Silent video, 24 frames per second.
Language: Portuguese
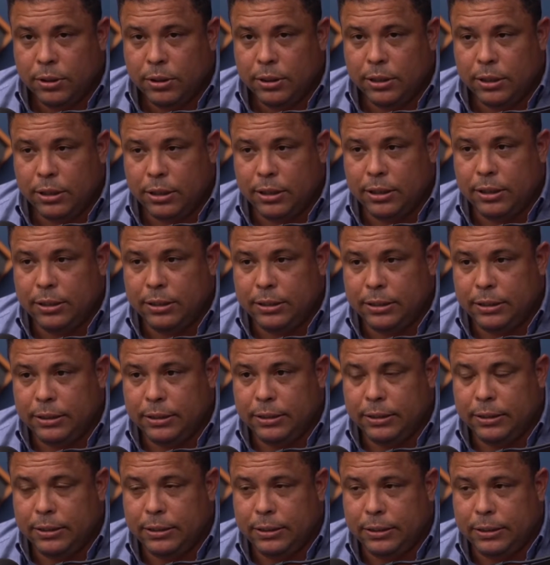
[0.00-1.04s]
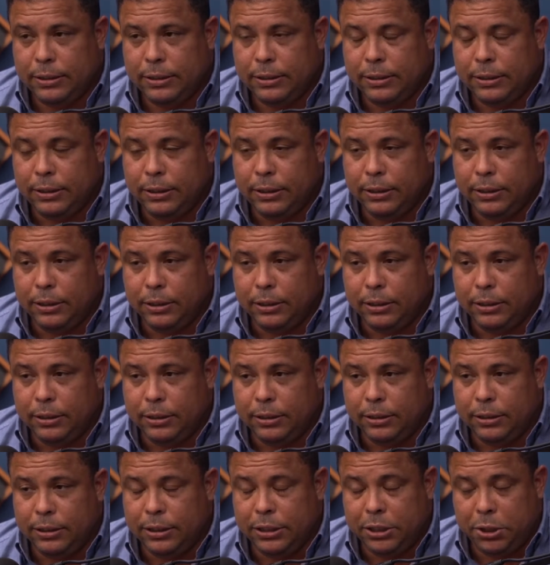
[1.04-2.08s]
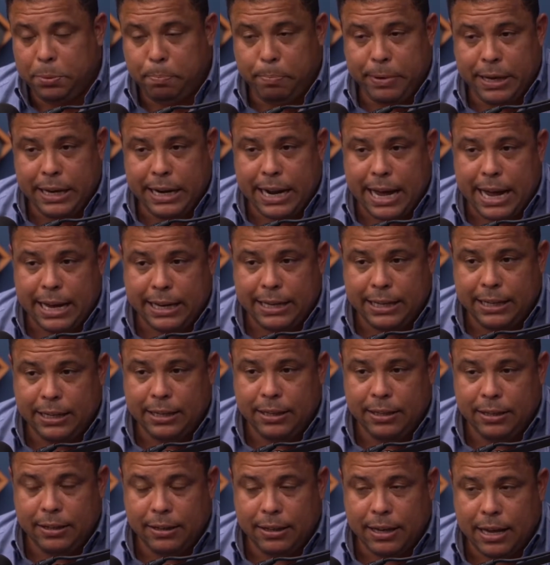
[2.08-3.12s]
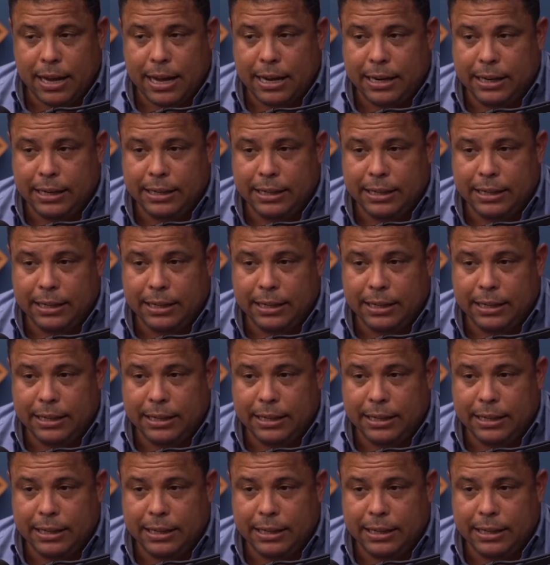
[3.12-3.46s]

né? e, e, e, e esperar que a